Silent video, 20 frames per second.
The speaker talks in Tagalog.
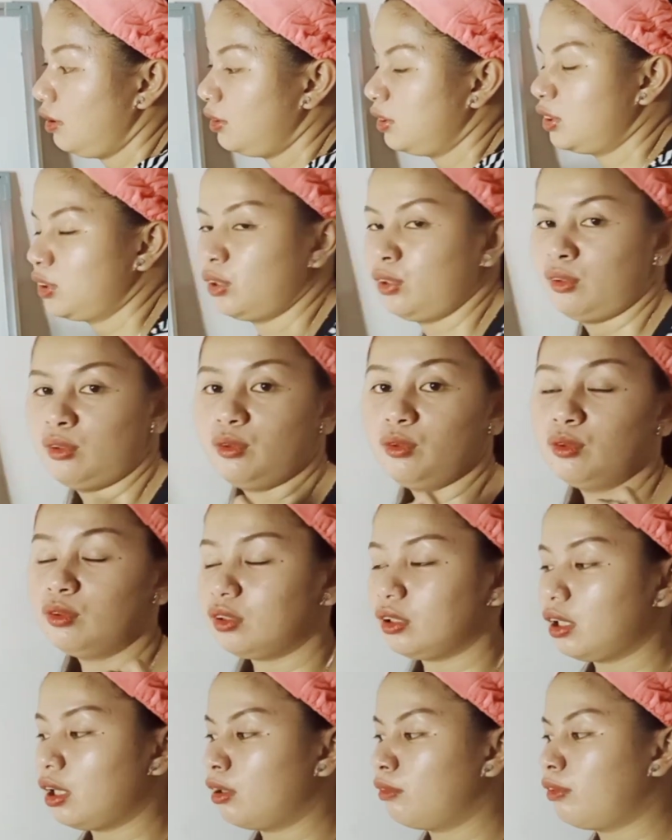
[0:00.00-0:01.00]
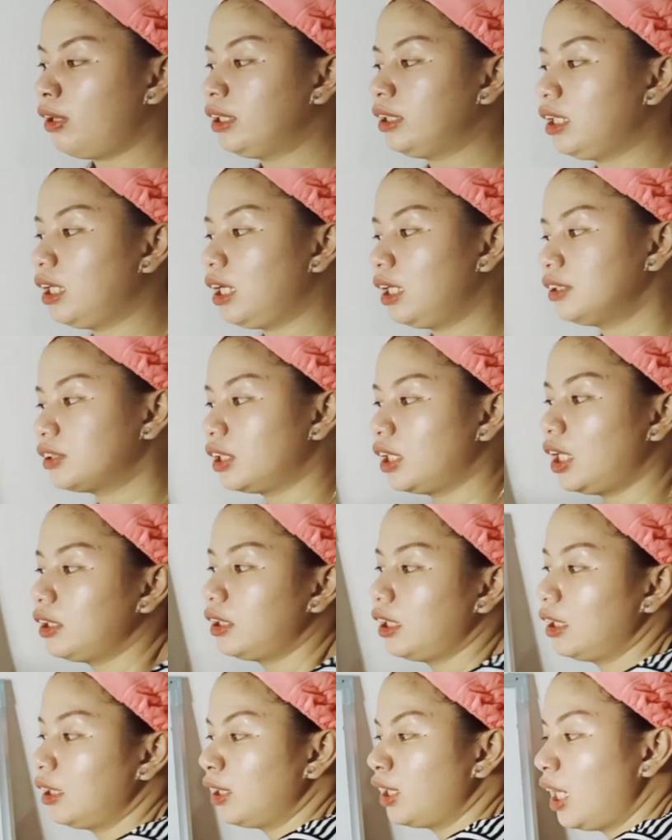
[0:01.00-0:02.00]
So, ang final answer
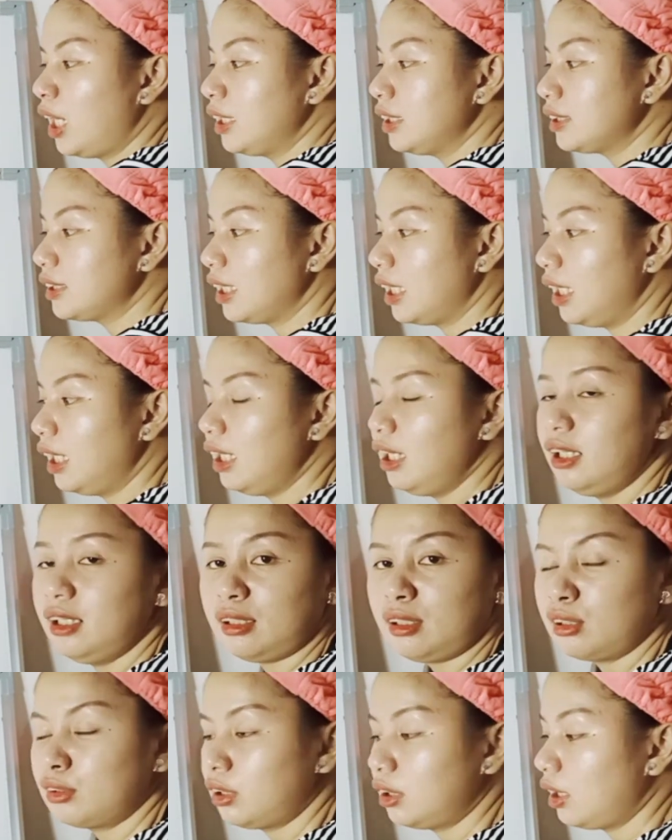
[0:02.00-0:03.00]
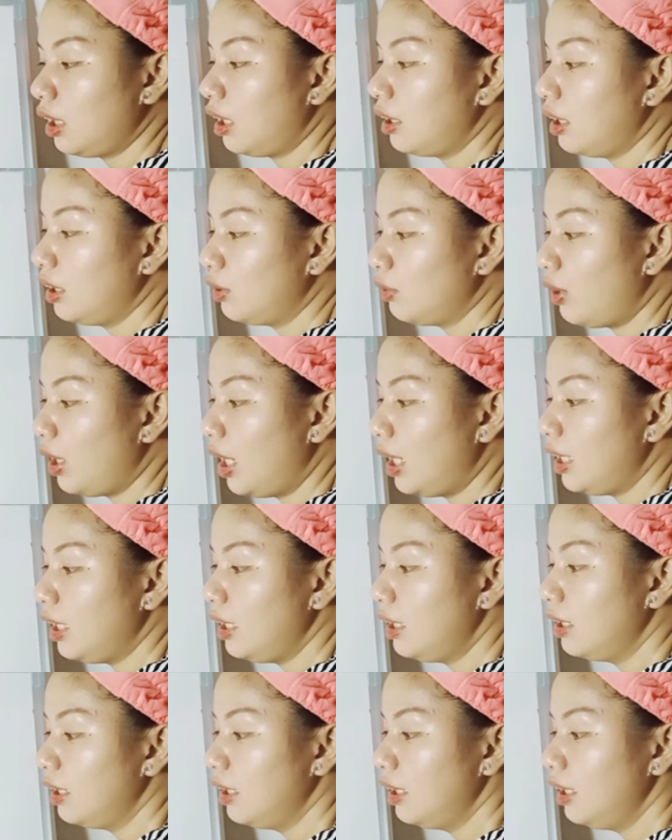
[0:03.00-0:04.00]
natin, cancel. Ang natira dito ay